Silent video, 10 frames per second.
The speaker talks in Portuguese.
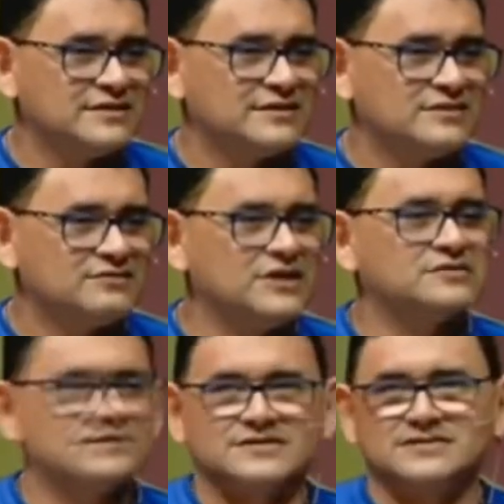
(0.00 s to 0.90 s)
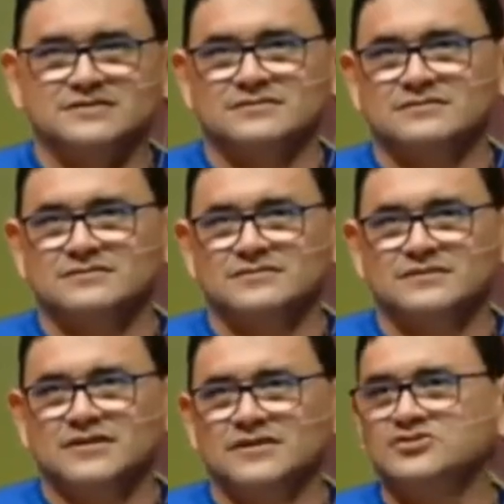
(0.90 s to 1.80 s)
Reels,
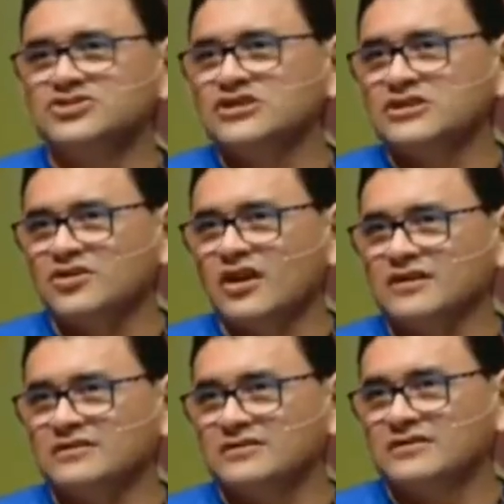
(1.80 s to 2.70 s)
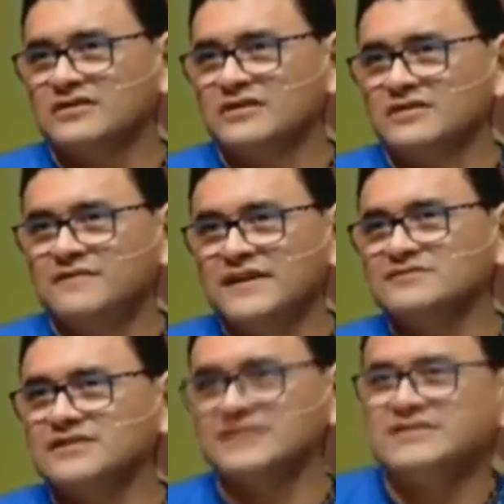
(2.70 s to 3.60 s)
e no TikTok,
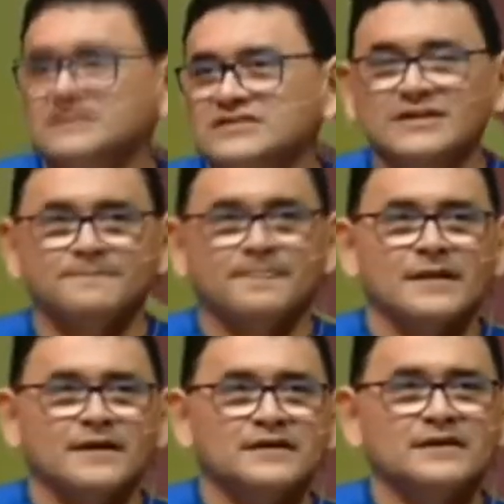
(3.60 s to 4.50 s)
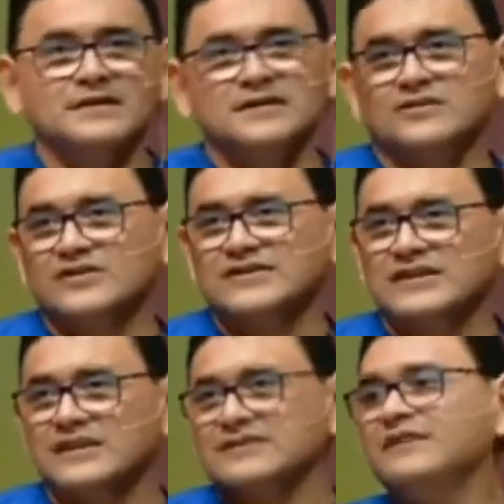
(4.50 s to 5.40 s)
vendo dancinha e, e coisa
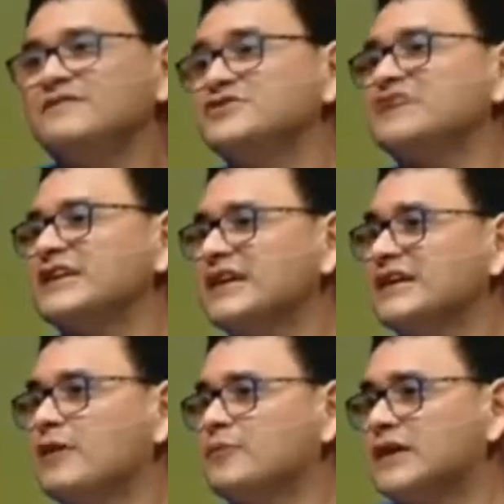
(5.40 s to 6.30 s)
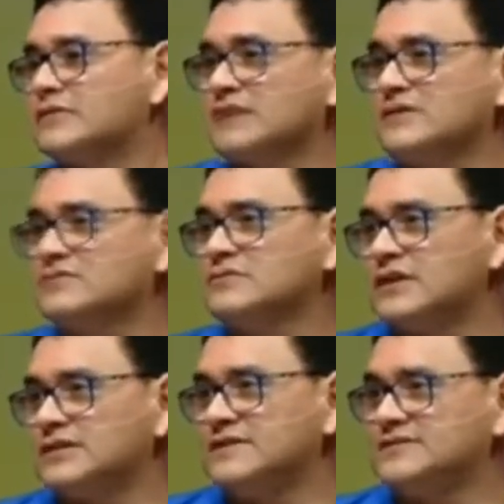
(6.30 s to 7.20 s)
legal. Tem vídeo que é legal, porque eu tenho,
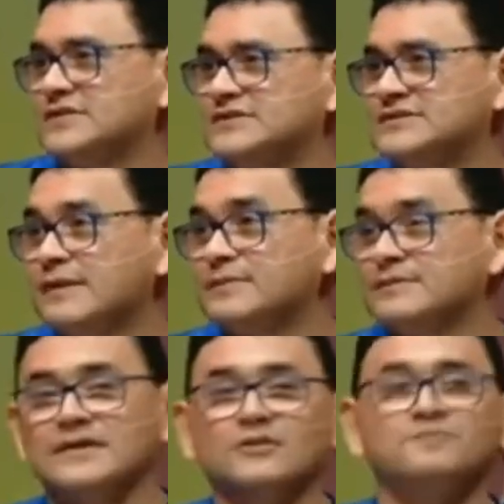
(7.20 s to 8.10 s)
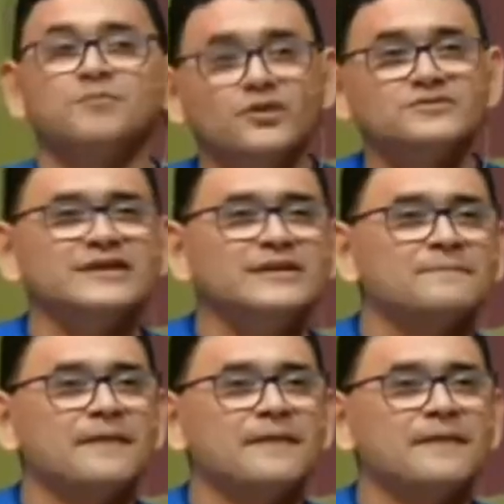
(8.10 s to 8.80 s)
às vezes, o WhatsApp, eu ponho, né?